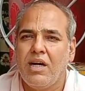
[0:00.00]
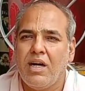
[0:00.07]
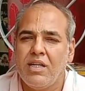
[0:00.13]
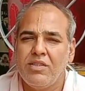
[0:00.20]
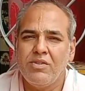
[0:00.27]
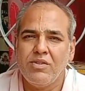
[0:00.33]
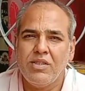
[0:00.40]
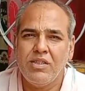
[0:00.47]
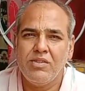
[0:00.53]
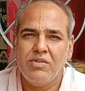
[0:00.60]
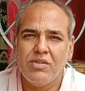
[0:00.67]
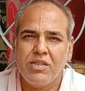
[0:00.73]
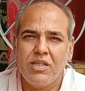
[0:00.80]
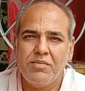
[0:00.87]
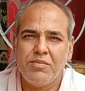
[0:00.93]
আজও কিন্তু
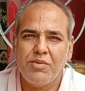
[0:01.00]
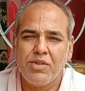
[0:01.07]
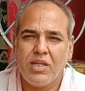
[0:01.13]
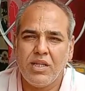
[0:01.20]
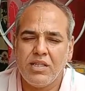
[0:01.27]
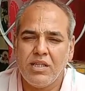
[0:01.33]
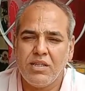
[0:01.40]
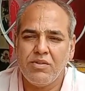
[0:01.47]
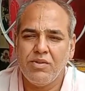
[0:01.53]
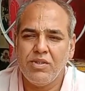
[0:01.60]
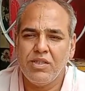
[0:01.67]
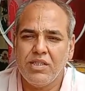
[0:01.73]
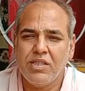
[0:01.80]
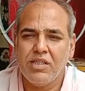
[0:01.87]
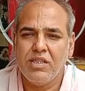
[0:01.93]
সেই প্রথাটা
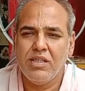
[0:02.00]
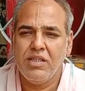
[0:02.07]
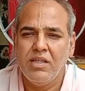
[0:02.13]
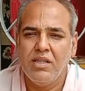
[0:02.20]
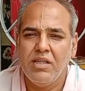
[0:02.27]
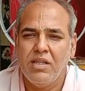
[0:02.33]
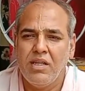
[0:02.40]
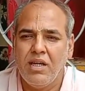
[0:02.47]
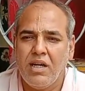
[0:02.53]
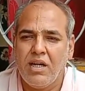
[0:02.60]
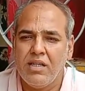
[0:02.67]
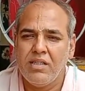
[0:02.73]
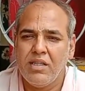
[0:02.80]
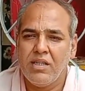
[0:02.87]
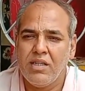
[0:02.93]
রয়েছে
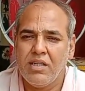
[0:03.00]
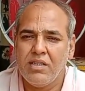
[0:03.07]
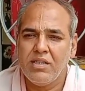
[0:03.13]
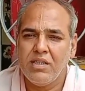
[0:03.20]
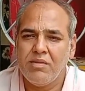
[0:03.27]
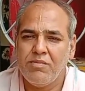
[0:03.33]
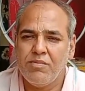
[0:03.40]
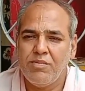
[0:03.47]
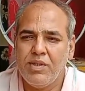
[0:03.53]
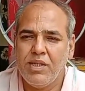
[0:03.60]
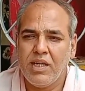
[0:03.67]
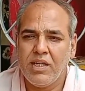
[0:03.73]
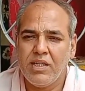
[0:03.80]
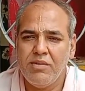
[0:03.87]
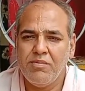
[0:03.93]
হাজার হাজার
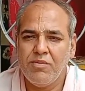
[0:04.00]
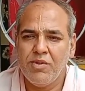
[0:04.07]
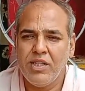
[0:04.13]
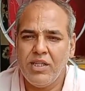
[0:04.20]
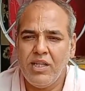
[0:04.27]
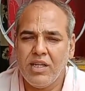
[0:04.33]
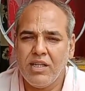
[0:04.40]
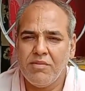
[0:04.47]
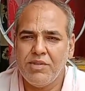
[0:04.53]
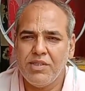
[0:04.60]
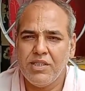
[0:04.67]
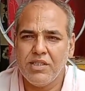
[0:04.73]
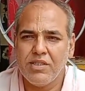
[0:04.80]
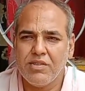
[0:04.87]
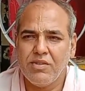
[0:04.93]
বিহারি মহিলারা
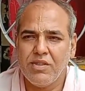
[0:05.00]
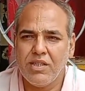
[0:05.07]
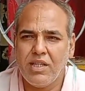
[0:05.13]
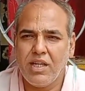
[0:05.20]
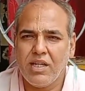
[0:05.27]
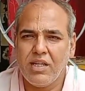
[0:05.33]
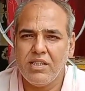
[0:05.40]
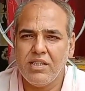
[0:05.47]
বিশেষ করে দেখা